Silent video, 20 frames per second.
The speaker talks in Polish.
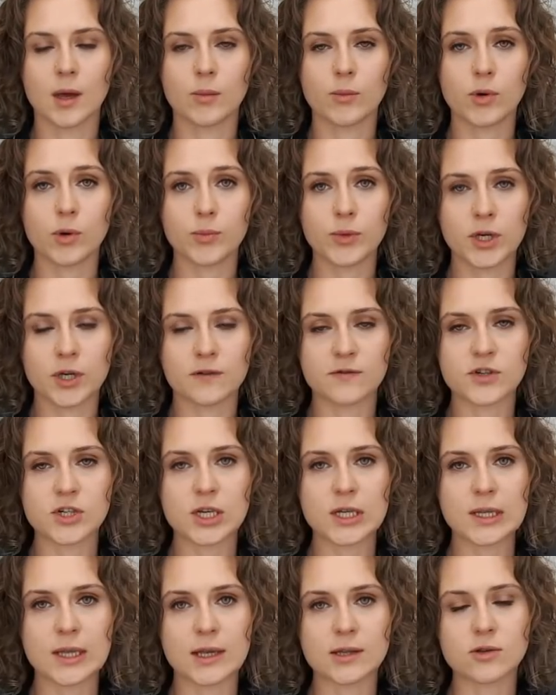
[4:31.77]
Po
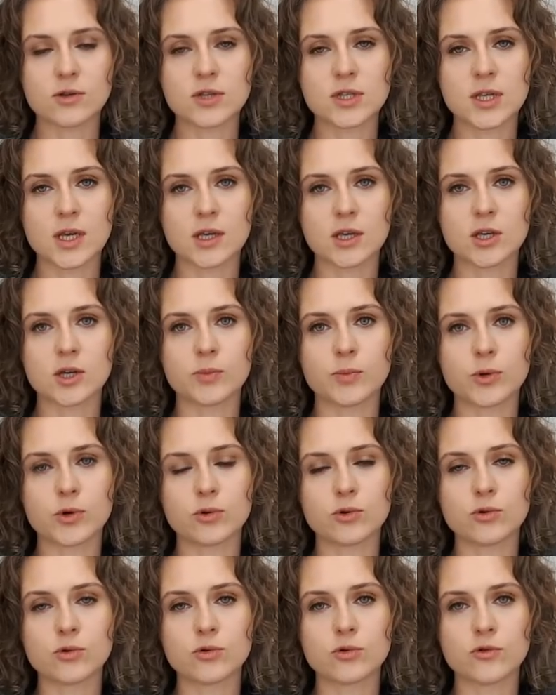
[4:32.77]
pierwsze, na to, z jakich
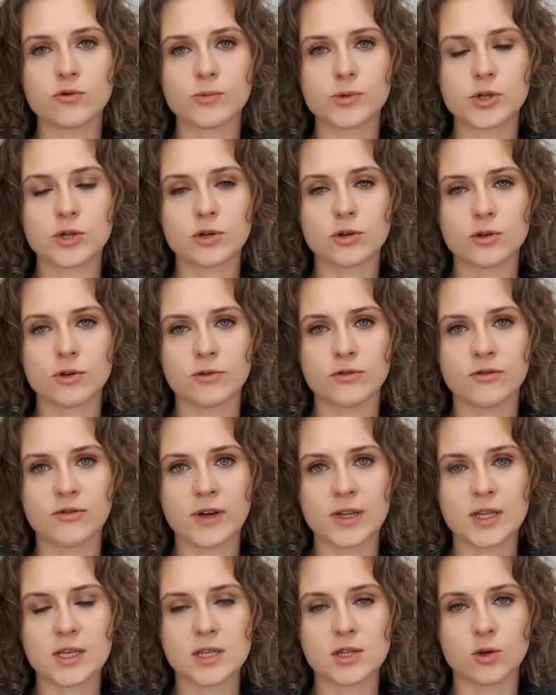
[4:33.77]
produktów
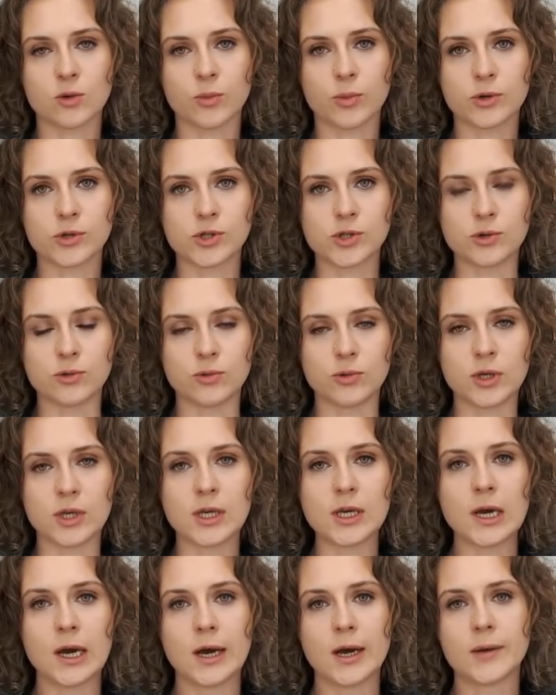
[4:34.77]
przygotowywane są
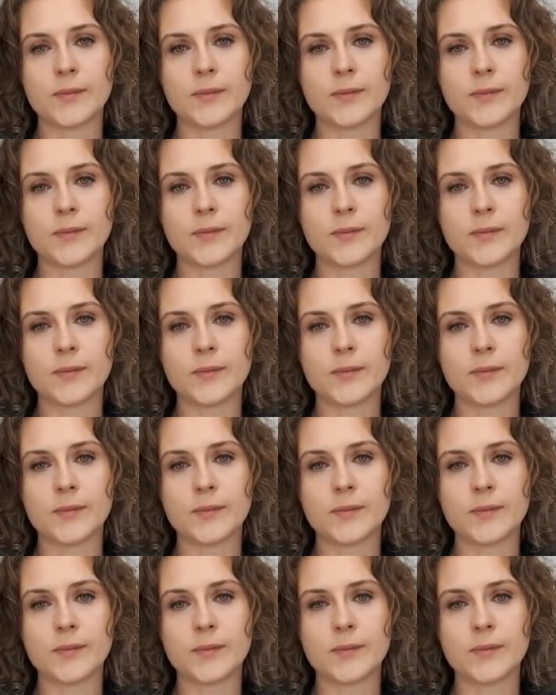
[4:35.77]
posiłki.